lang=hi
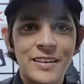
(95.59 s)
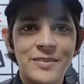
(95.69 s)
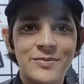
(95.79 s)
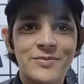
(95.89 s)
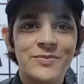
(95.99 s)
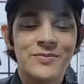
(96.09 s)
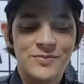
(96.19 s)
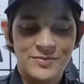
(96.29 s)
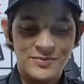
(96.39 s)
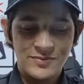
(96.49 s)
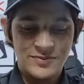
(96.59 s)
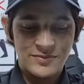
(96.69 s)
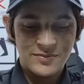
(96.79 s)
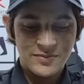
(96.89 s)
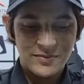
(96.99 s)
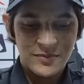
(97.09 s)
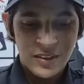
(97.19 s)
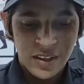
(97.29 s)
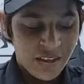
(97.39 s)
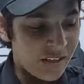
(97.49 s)
शुक्र अलहमदिल्ला सलीम भाई इस बार क्या
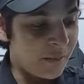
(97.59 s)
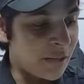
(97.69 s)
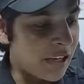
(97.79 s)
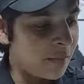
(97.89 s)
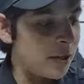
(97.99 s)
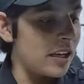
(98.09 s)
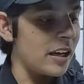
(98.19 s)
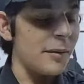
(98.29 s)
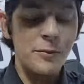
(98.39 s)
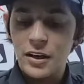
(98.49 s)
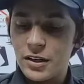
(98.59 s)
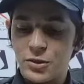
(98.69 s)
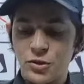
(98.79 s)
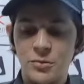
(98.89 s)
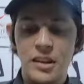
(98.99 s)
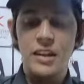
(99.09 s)
वैरायटी लाए हैं इमरान भाई आपके कस्टमर